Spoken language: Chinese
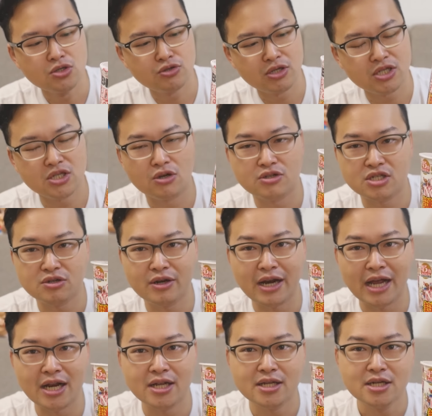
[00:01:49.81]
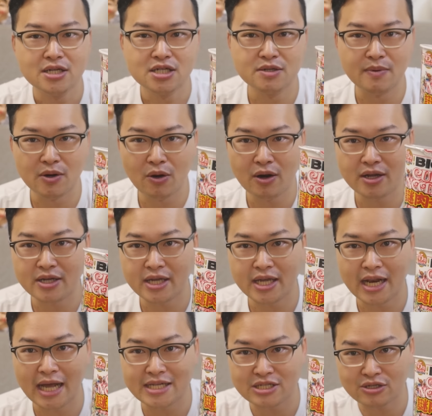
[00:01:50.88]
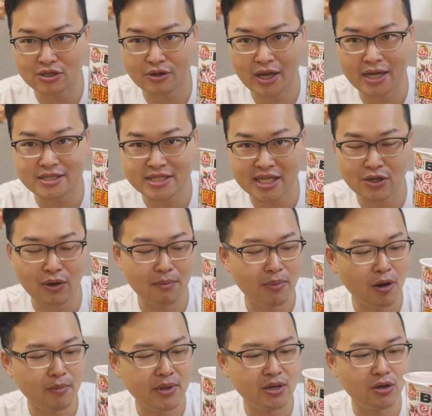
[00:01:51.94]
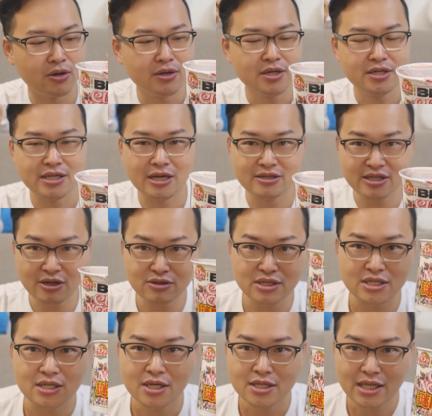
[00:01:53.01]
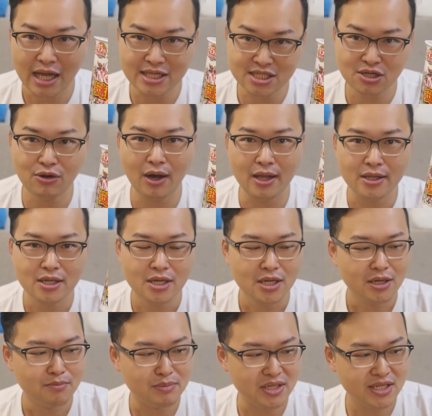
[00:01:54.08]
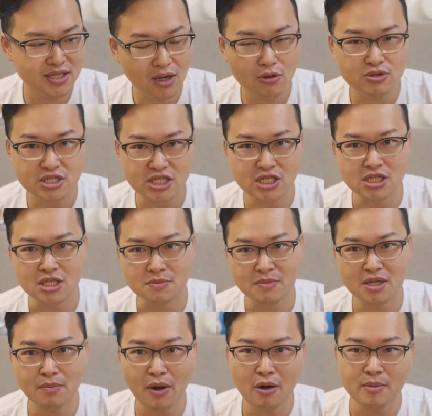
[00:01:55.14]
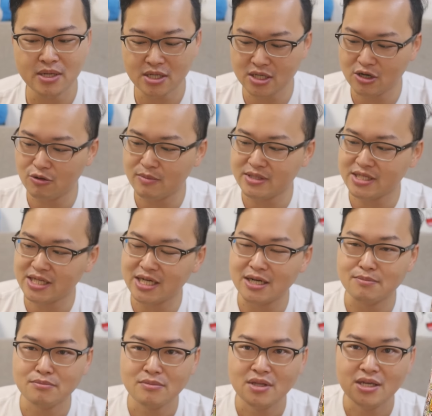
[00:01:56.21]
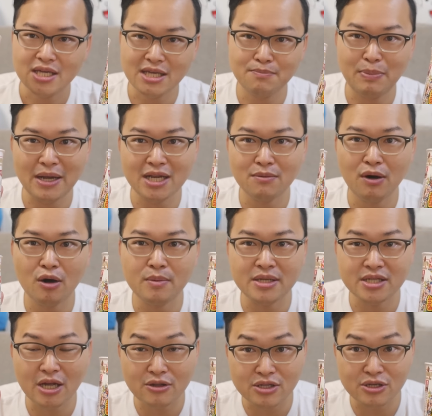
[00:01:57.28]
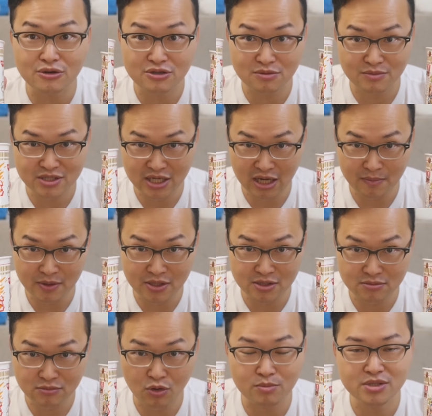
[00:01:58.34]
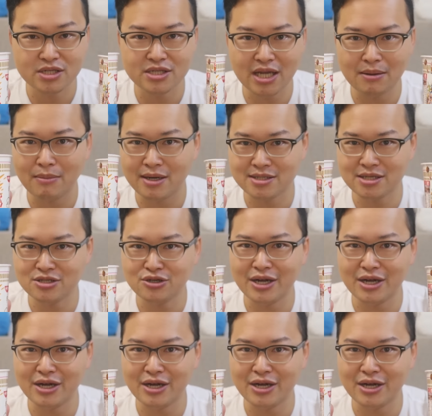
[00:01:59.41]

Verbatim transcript: 最近有机会来日本的话，呢，可以来找找看这一款泡面哦。然后到底它这款迷肉剂里面的泡面呢，跟我们这个一般的泡面到底有什么差别呢？我们现在马上就